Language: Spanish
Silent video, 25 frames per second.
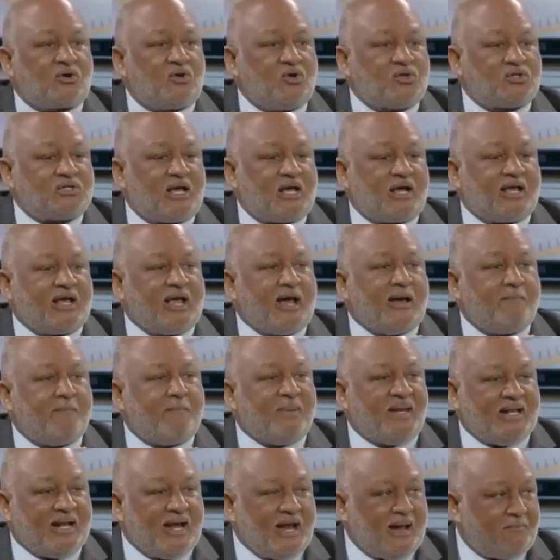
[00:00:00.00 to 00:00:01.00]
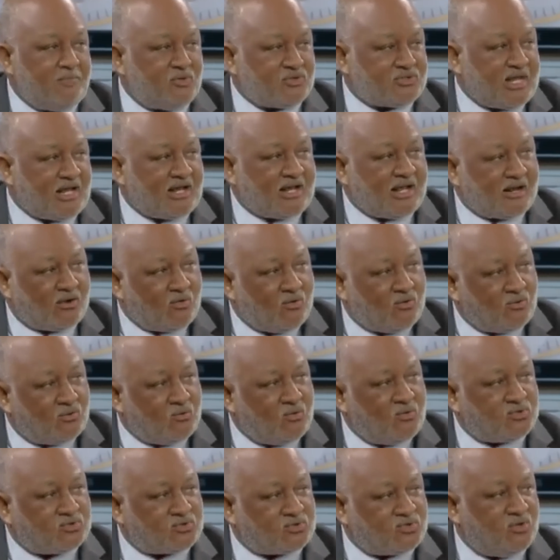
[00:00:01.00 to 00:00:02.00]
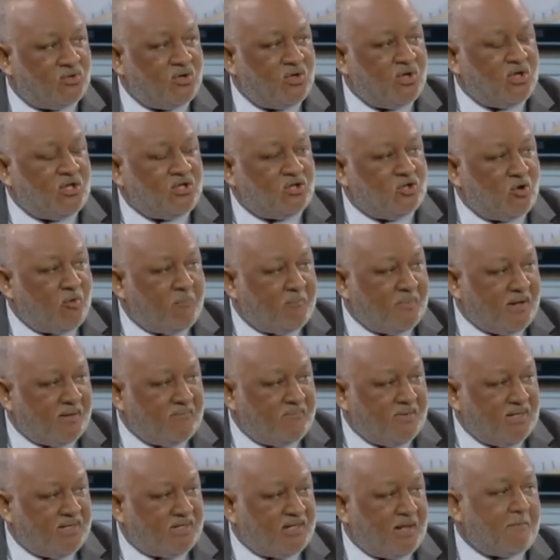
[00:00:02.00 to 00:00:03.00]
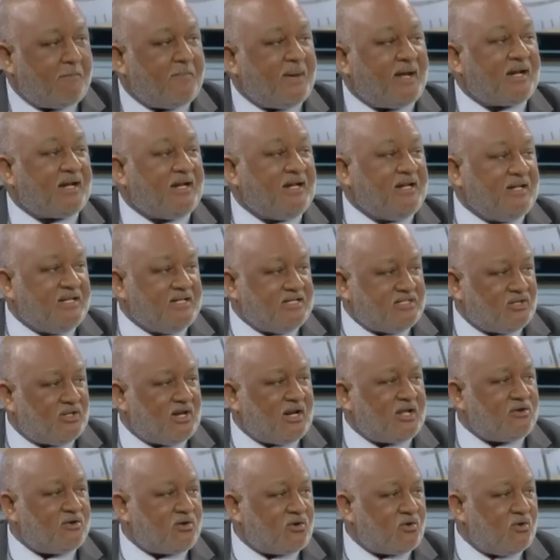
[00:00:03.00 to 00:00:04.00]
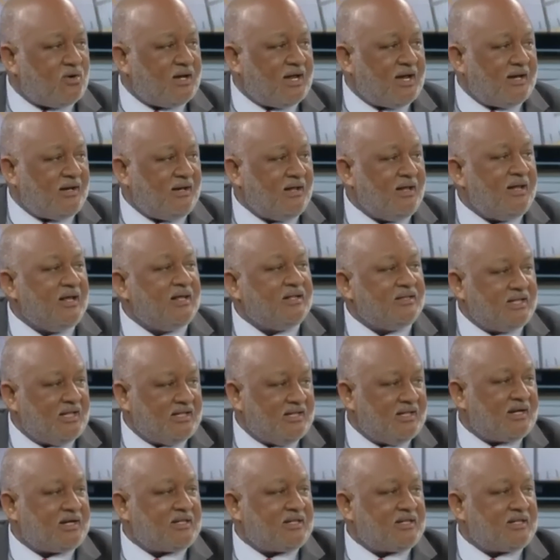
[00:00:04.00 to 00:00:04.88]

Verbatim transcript: es eh, Rosa, que aspiramos a que el concurso nos permita para el inicio del año escolar